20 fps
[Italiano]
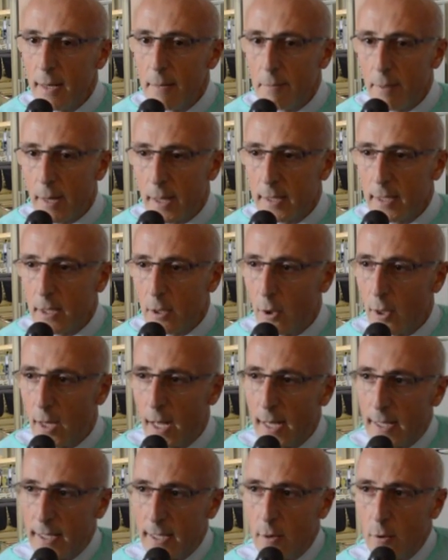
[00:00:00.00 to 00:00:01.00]
in
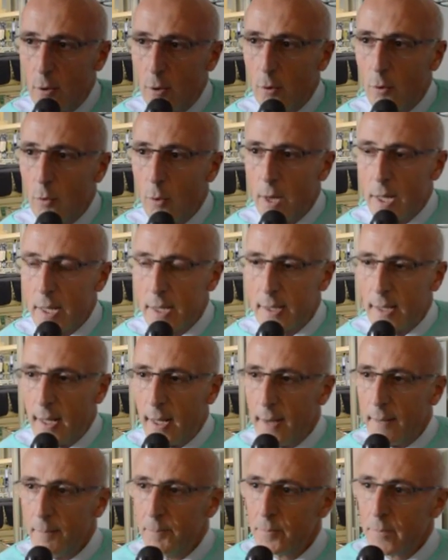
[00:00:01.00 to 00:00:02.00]
particolare con
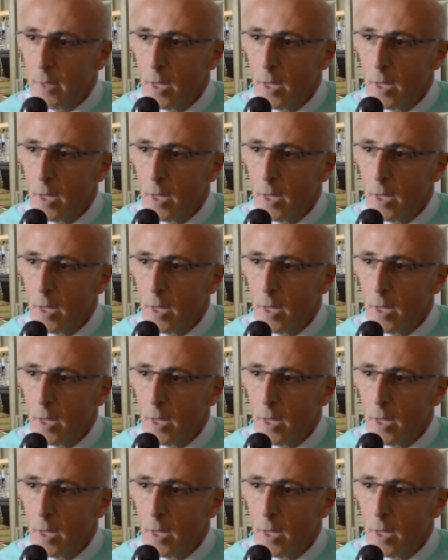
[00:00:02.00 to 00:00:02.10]
questa